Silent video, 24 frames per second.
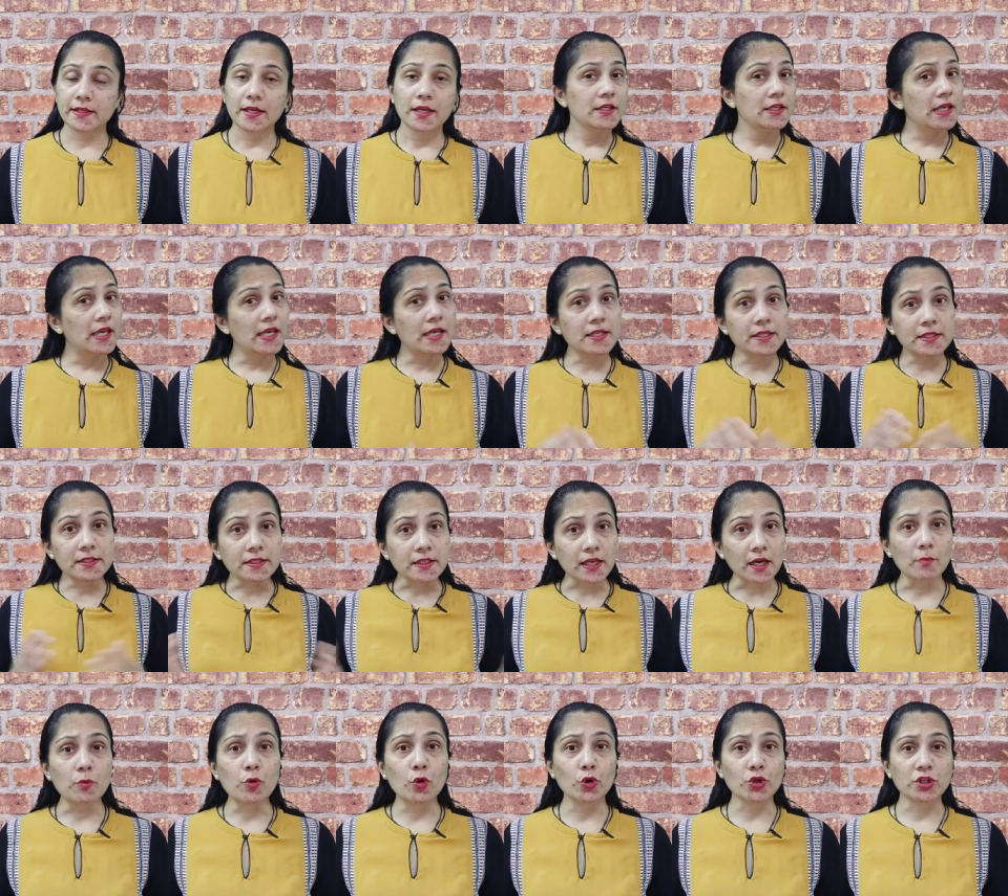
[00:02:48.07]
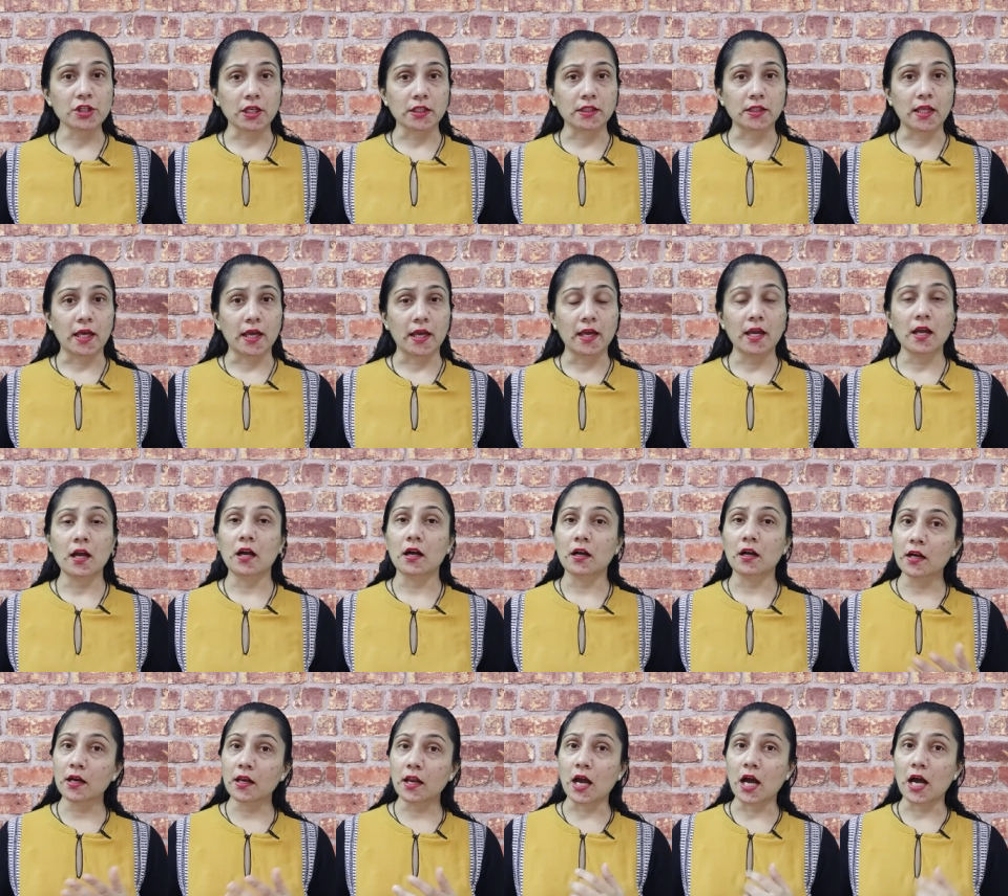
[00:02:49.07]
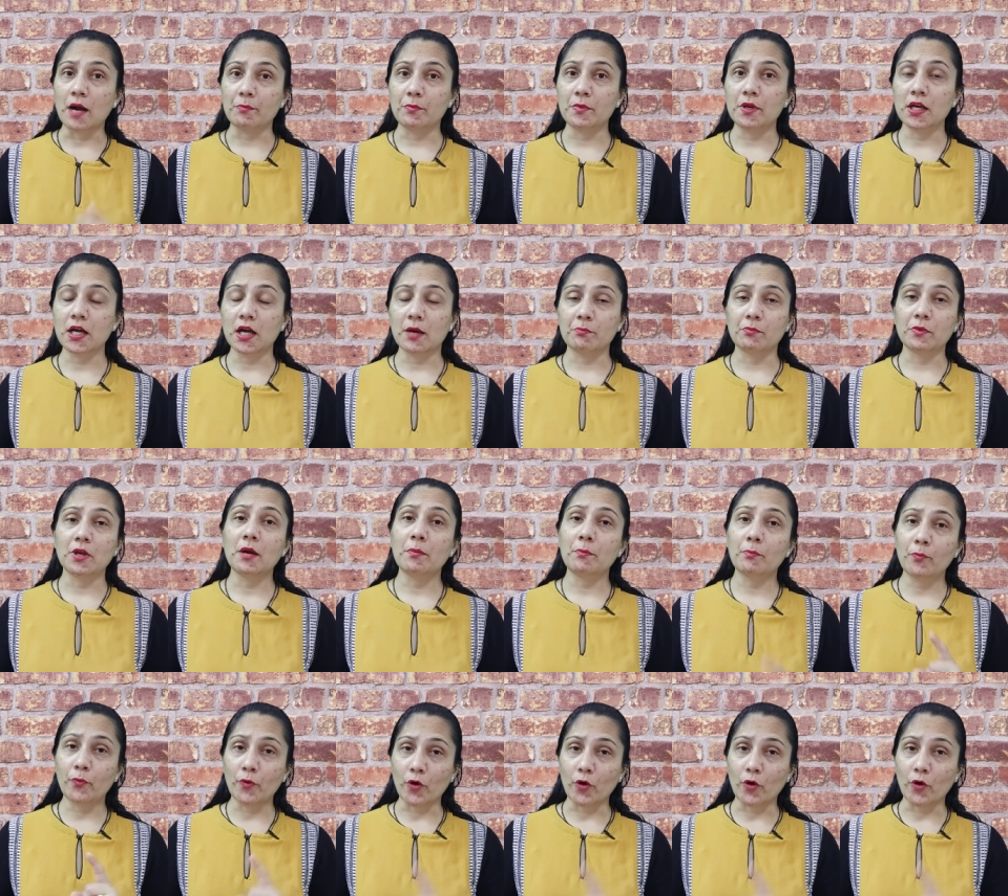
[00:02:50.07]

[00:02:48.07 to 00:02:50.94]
yes, ये सब हो सकता है अगर आपने अपना